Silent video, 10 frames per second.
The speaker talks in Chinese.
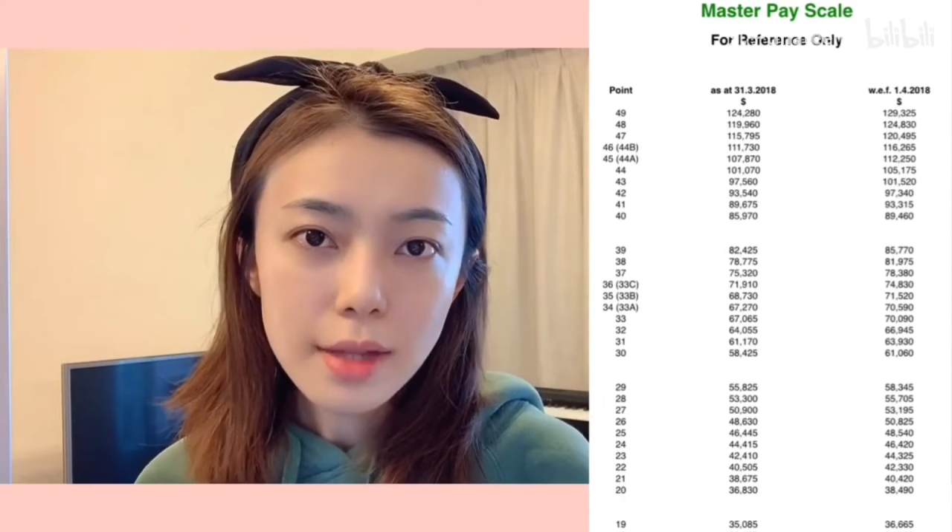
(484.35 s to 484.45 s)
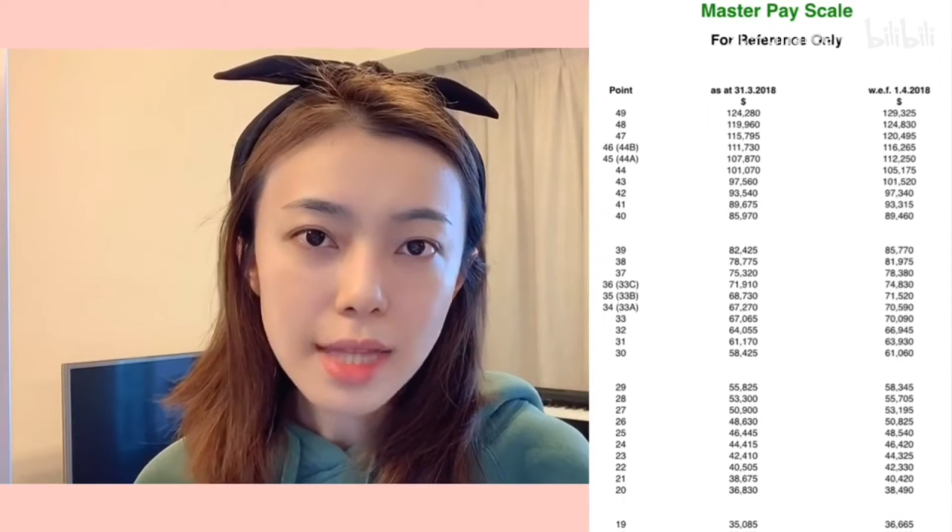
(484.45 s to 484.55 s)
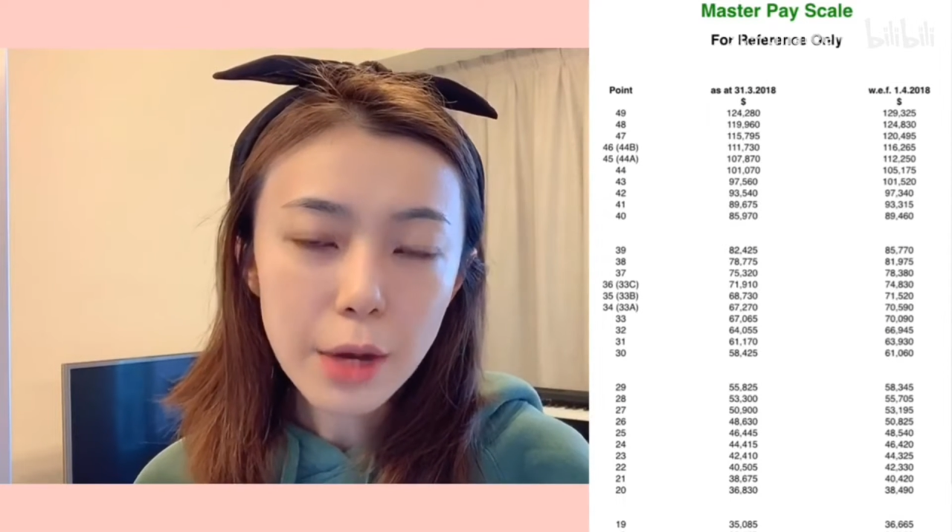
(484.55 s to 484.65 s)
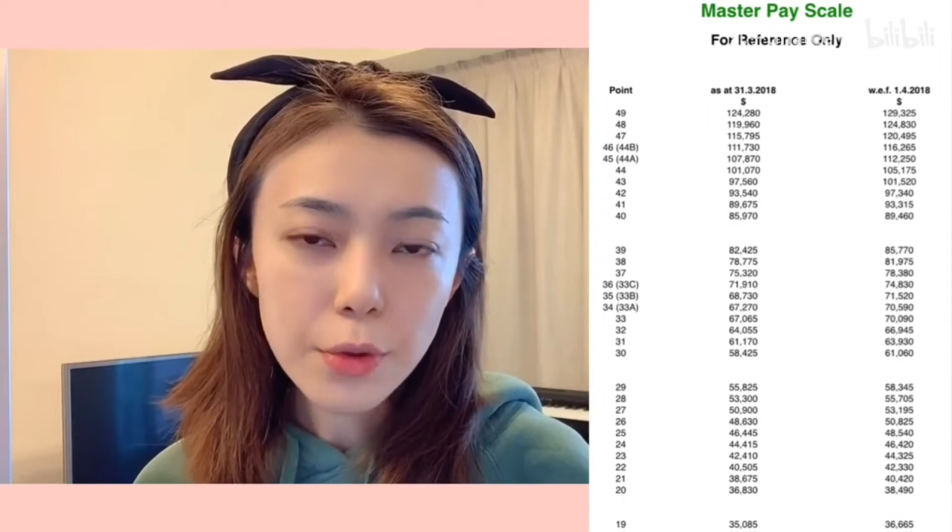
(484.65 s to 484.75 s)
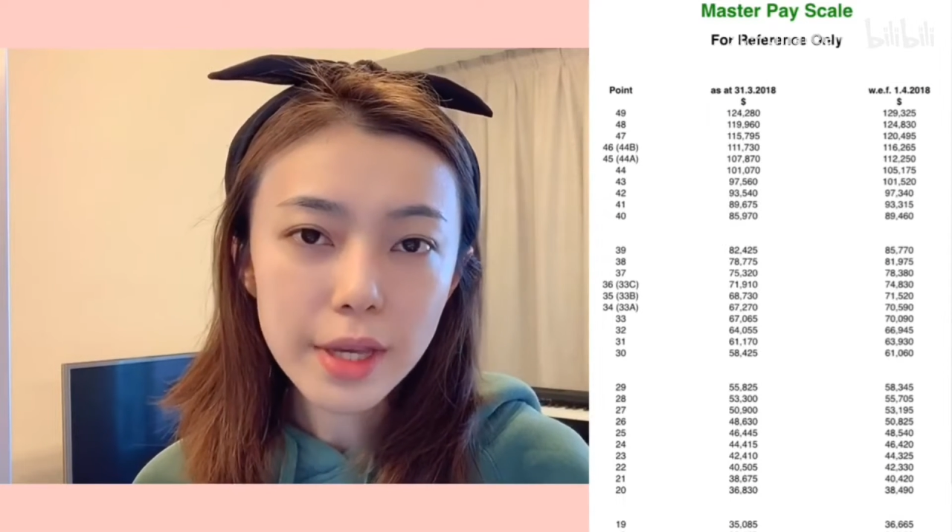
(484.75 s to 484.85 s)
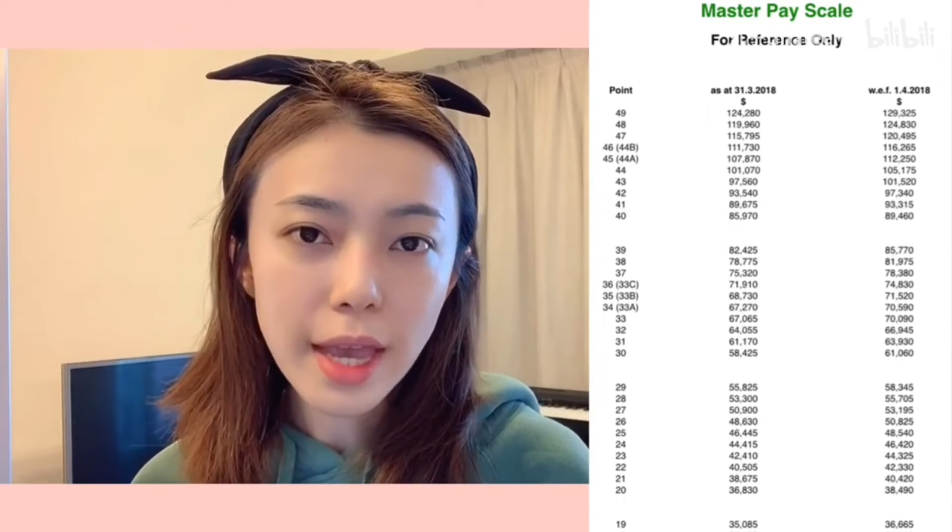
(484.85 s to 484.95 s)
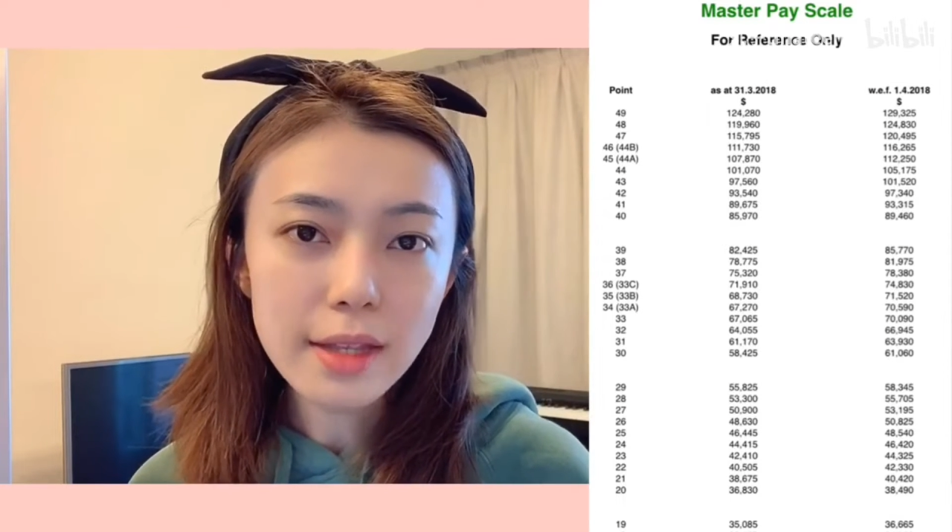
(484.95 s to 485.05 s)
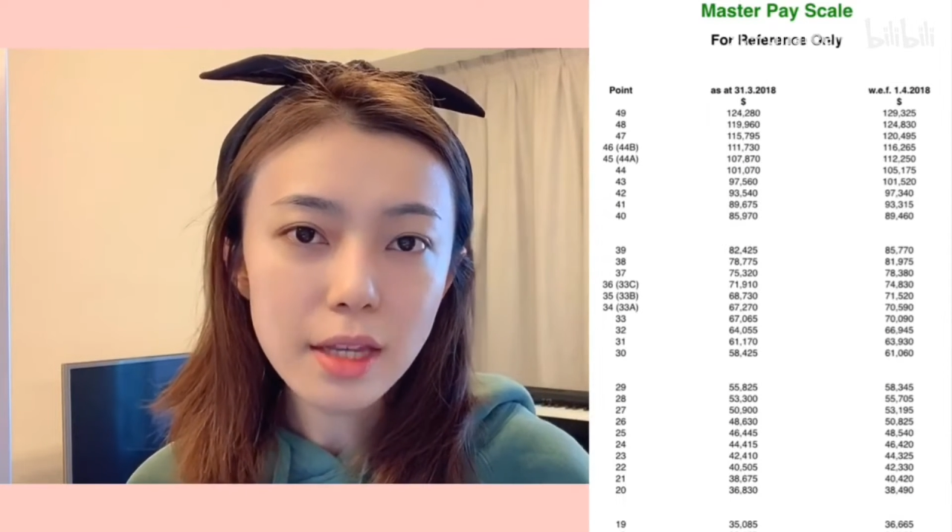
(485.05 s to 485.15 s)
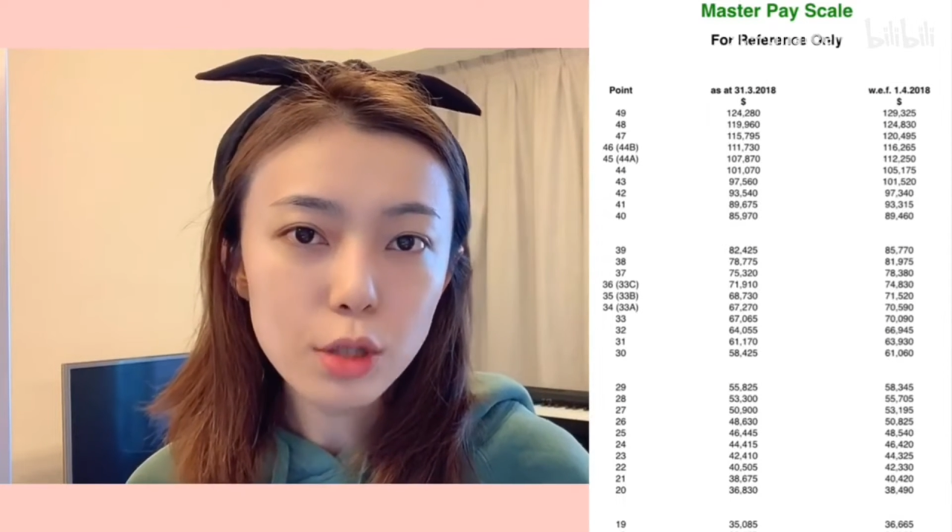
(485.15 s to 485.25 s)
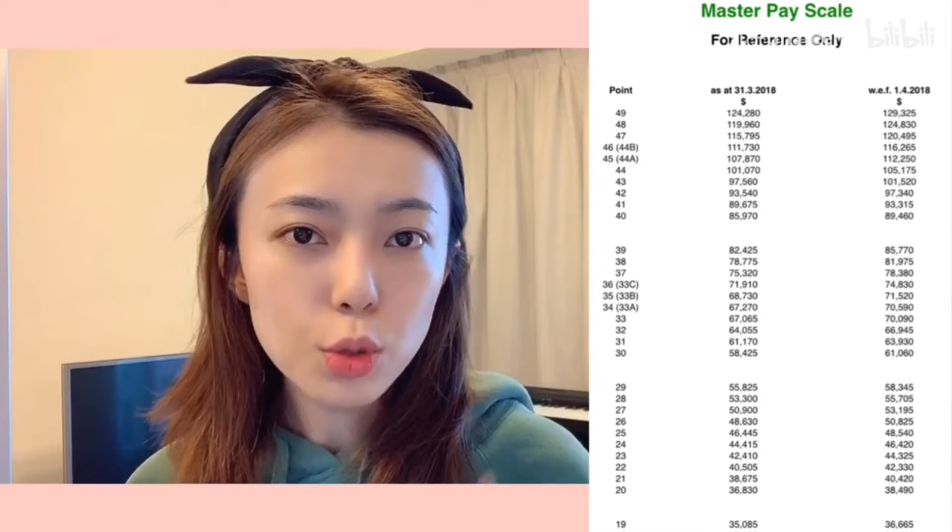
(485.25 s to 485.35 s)
他会给
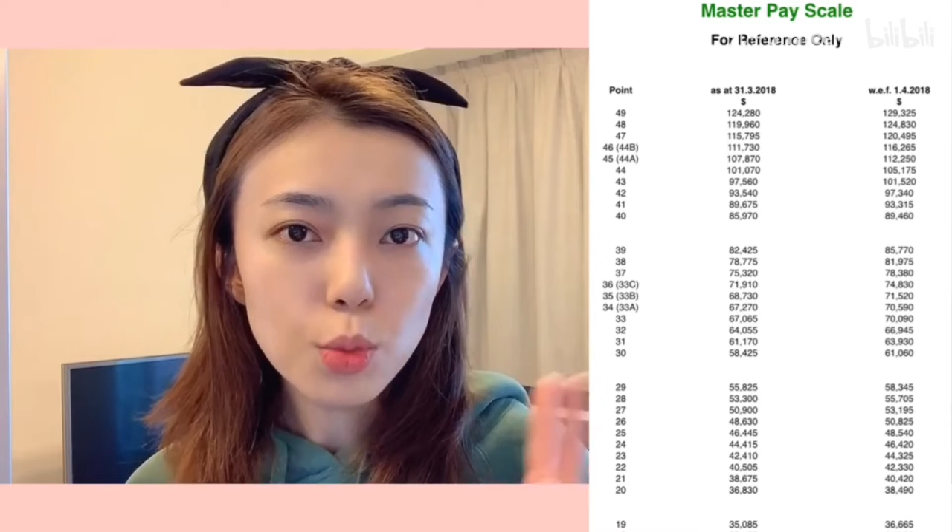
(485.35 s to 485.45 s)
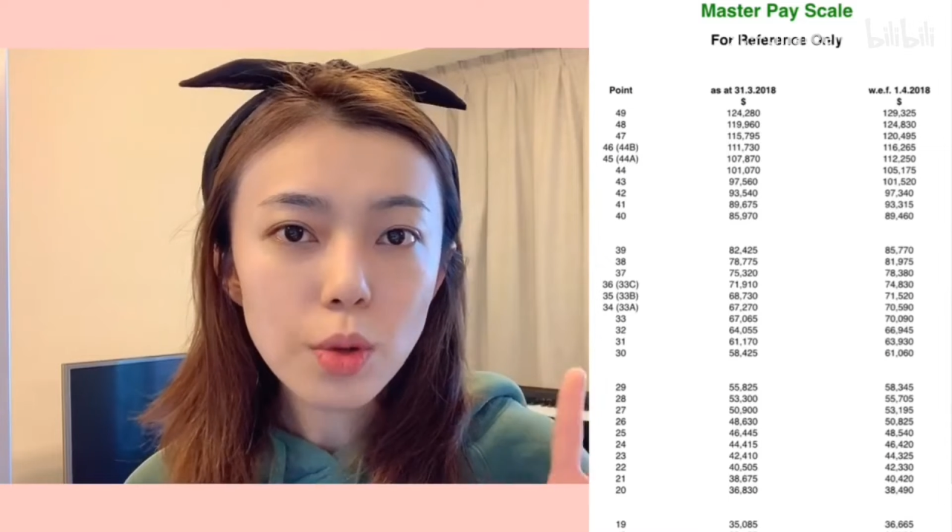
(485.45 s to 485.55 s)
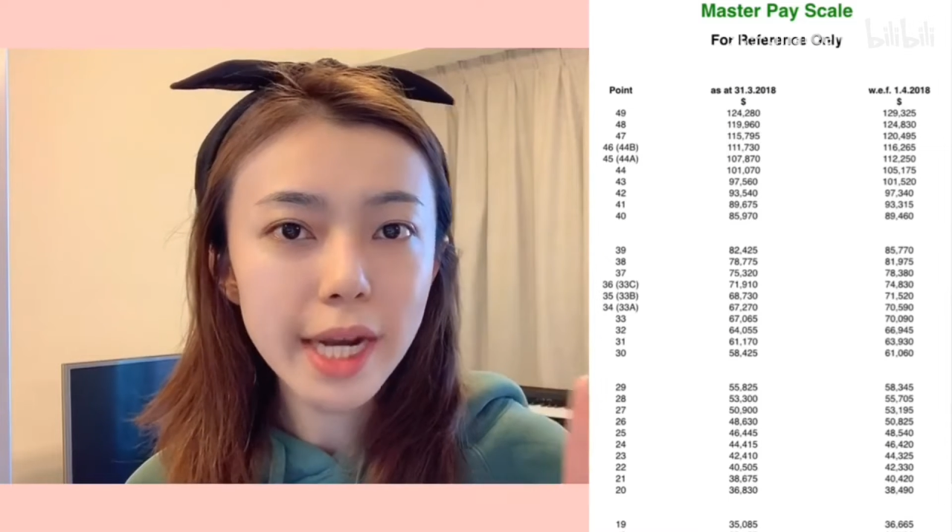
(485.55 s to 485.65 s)
你多